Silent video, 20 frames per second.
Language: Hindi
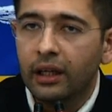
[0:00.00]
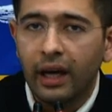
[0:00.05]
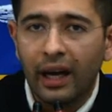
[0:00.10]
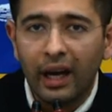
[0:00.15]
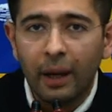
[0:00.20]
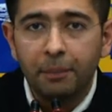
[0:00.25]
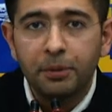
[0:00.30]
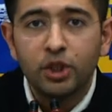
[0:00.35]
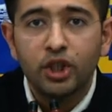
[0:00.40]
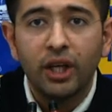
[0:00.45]

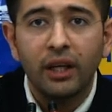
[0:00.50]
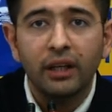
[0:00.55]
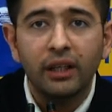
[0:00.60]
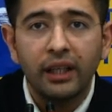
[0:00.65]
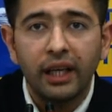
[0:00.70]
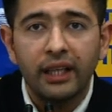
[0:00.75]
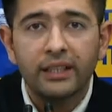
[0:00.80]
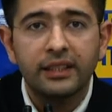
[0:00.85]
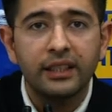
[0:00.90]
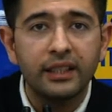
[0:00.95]
करप्शन
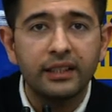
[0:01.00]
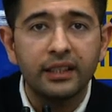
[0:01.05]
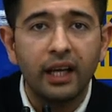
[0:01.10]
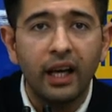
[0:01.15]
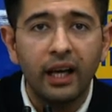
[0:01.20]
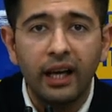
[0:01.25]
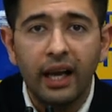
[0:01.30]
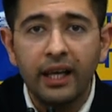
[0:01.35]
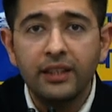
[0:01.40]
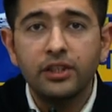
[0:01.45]
केसेस
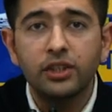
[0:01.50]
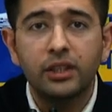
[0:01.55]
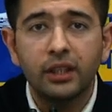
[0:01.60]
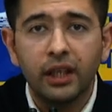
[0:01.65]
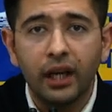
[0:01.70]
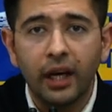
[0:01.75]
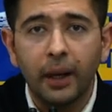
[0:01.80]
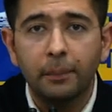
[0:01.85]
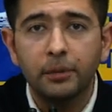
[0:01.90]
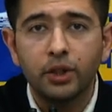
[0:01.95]
अलेज
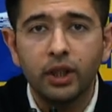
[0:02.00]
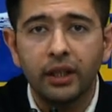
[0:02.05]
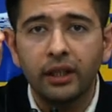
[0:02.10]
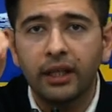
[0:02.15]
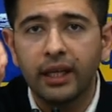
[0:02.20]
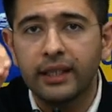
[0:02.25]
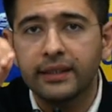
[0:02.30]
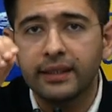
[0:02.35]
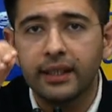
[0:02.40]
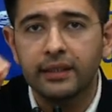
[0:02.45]
करप्शन
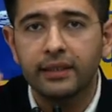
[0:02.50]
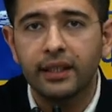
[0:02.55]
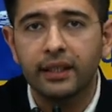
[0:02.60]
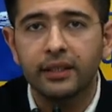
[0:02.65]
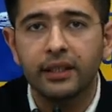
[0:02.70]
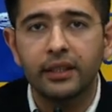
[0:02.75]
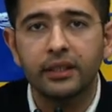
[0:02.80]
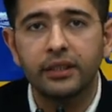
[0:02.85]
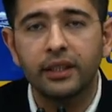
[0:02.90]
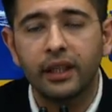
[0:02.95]
केसेस
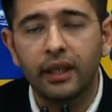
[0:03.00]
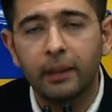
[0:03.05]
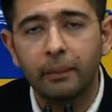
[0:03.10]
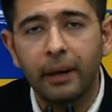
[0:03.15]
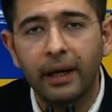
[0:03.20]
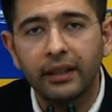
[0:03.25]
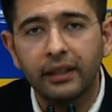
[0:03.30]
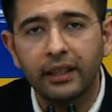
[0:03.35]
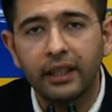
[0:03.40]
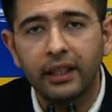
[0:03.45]
रजिस्टर्ड
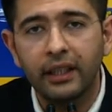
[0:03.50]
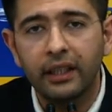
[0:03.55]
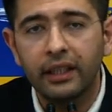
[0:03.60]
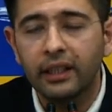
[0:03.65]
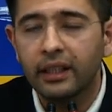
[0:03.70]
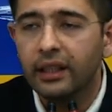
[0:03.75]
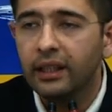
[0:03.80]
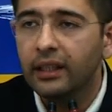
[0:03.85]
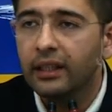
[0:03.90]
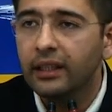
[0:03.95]
बाय
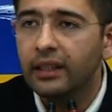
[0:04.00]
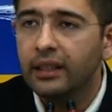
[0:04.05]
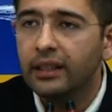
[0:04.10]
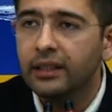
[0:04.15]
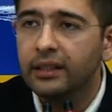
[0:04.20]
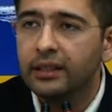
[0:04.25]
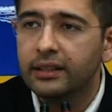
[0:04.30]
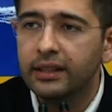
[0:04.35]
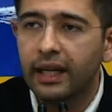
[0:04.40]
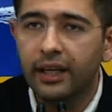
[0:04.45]

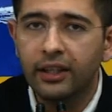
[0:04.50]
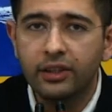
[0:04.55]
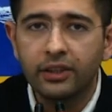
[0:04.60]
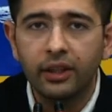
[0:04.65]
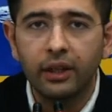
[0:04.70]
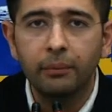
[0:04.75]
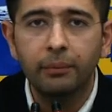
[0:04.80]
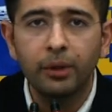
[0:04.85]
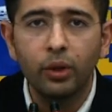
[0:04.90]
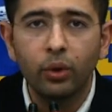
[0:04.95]
द सेंट्रल